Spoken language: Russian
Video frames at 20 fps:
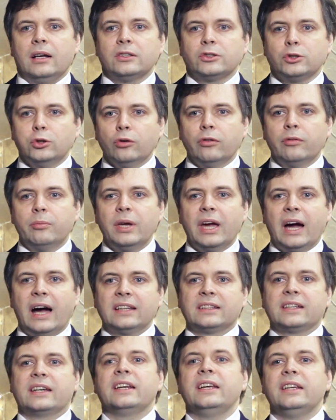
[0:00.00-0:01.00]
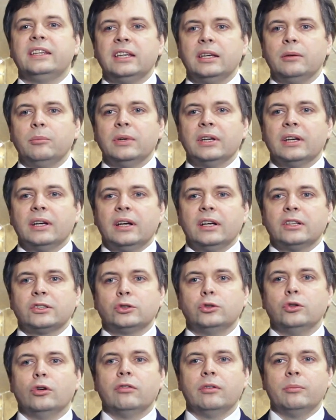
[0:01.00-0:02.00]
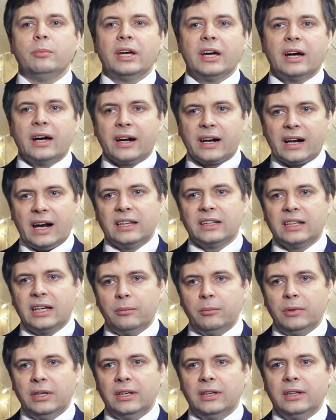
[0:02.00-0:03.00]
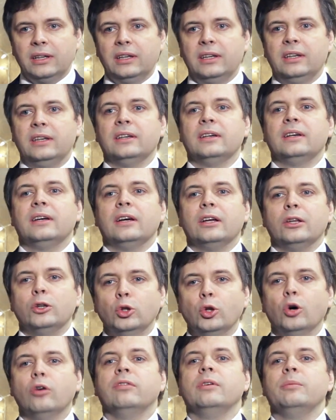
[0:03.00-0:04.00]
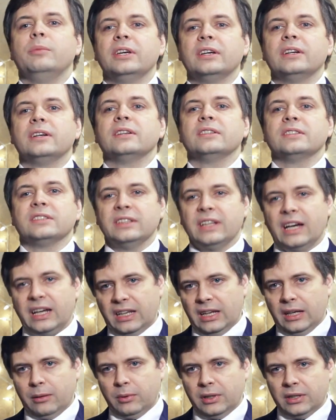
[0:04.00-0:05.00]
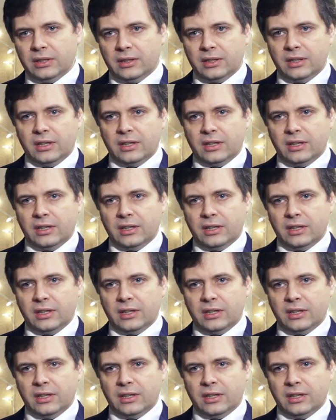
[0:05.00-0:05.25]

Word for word: С новыми открытиями, с новыми рангами и новыми знаниями.